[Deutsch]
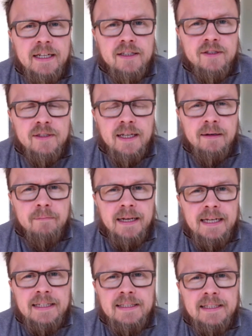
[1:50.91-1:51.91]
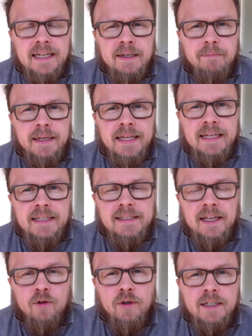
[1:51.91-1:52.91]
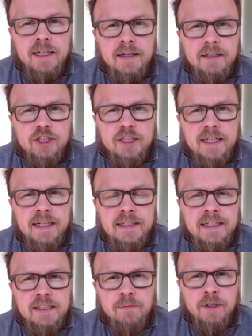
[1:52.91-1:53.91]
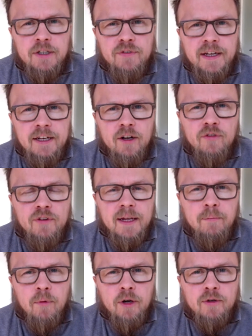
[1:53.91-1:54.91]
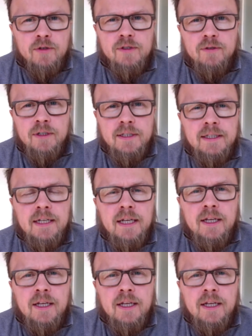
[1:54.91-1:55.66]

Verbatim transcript: zu sagen, man lädt sich eine Playlist herunter, stellt dann Spotify in den Offline-Modus und